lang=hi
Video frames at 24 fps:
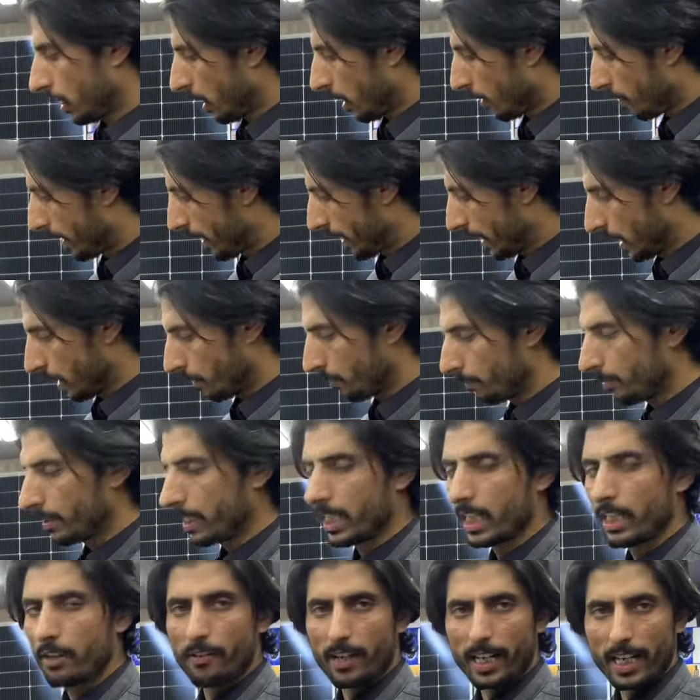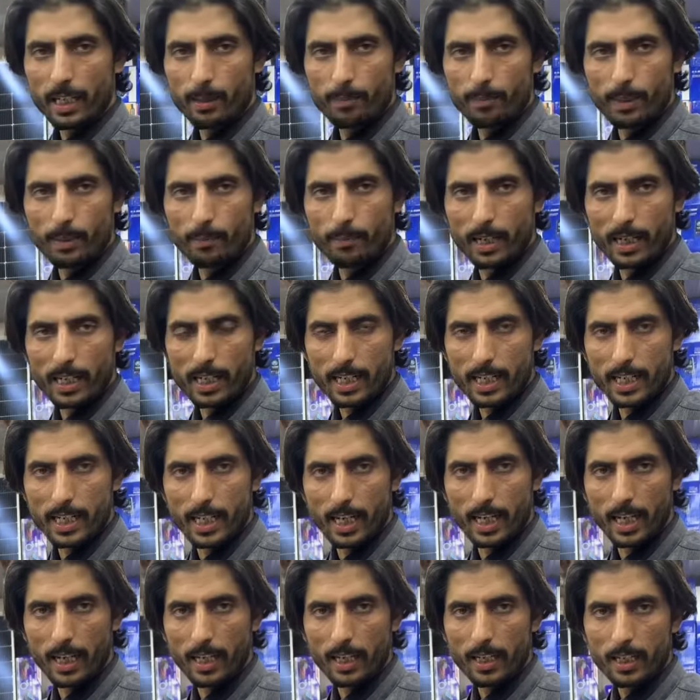हमारी कंपनी की वायर भी बन रही
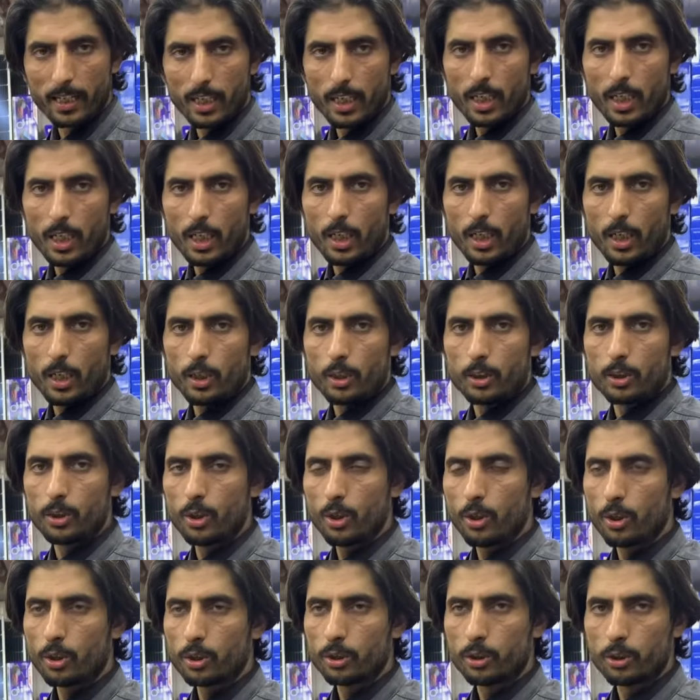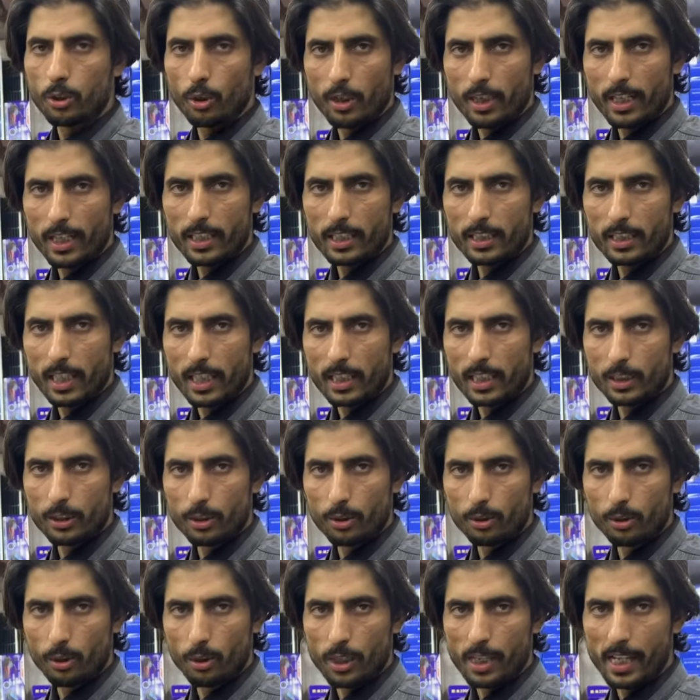है अच्छा जो सोलर के साथ
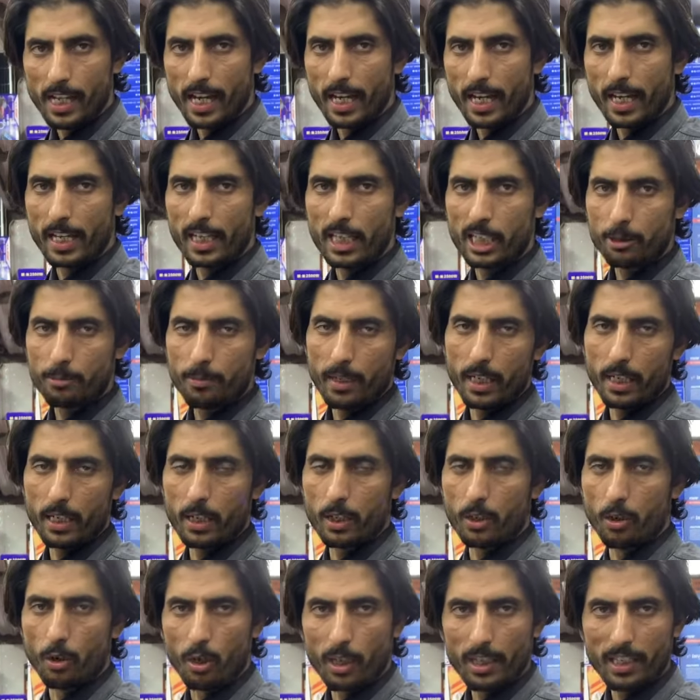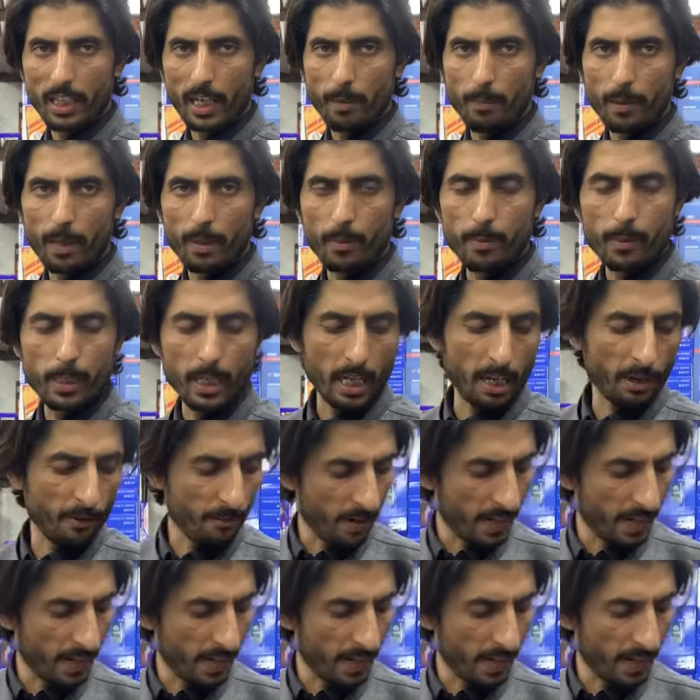यूज हो रही है इसमें गोल्ड कापर भी है